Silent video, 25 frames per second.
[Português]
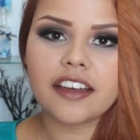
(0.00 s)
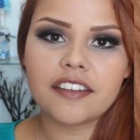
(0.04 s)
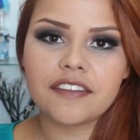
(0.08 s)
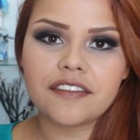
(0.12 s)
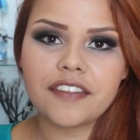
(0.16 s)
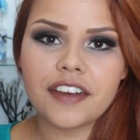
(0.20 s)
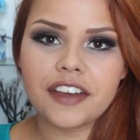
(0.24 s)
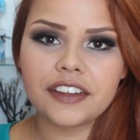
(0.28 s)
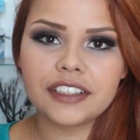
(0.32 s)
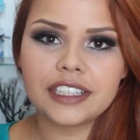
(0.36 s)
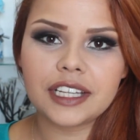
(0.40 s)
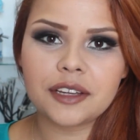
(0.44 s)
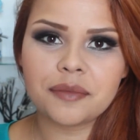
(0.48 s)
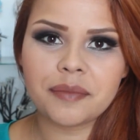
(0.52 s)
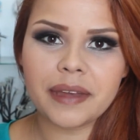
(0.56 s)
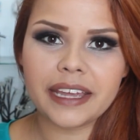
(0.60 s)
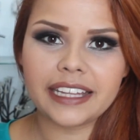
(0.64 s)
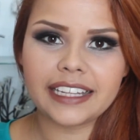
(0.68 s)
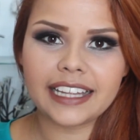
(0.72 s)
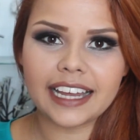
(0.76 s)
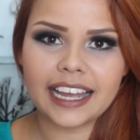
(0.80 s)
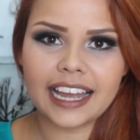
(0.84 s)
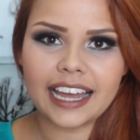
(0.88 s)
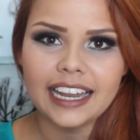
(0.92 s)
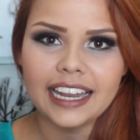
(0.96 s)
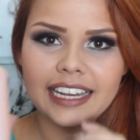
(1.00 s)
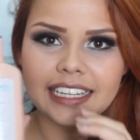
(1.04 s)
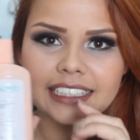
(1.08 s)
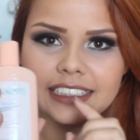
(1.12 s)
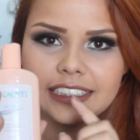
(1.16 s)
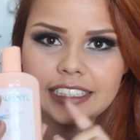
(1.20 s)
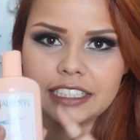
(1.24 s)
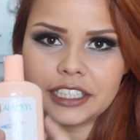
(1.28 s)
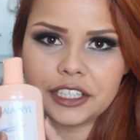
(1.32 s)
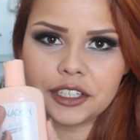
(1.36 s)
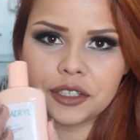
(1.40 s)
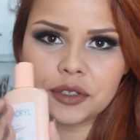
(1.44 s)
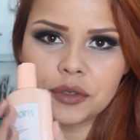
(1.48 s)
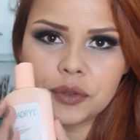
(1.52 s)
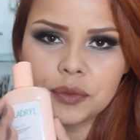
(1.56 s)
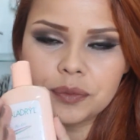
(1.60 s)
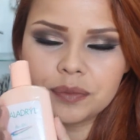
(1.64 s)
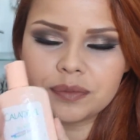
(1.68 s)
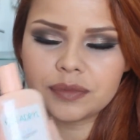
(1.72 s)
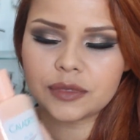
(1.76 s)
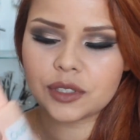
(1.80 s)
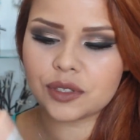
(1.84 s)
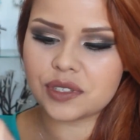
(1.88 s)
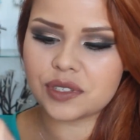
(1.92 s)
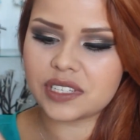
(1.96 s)
Veio também da Caladril,
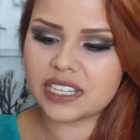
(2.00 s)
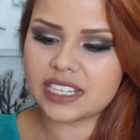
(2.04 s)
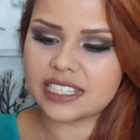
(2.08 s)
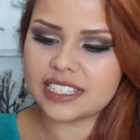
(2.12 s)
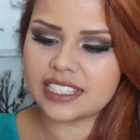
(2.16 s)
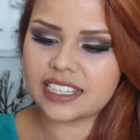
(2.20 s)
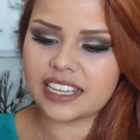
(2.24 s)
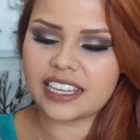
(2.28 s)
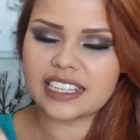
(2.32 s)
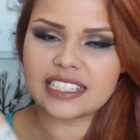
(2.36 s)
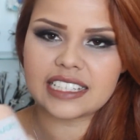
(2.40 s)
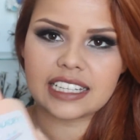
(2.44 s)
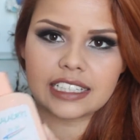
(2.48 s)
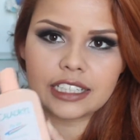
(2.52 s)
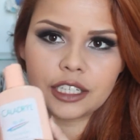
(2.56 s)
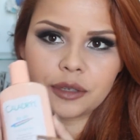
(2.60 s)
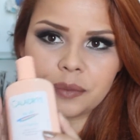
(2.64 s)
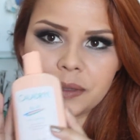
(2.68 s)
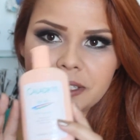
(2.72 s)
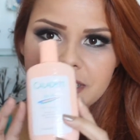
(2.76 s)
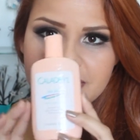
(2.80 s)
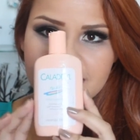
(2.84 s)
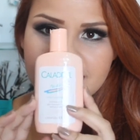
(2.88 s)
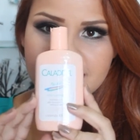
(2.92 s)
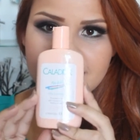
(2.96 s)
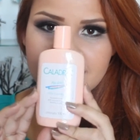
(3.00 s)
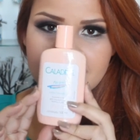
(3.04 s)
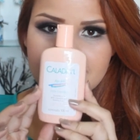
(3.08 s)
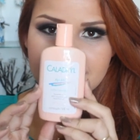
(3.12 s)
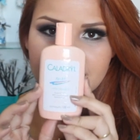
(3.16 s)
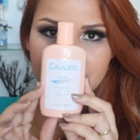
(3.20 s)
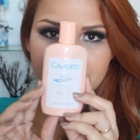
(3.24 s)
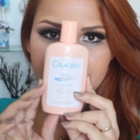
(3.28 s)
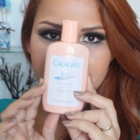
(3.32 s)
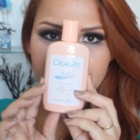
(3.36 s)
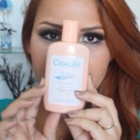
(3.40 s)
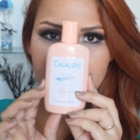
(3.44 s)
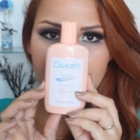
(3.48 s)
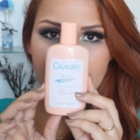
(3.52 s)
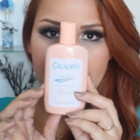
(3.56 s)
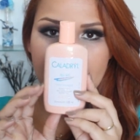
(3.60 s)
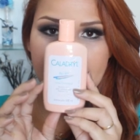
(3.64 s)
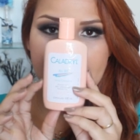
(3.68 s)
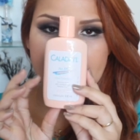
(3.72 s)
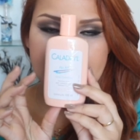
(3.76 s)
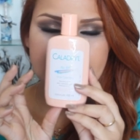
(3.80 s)
não sei se é exatamente assim que se fala,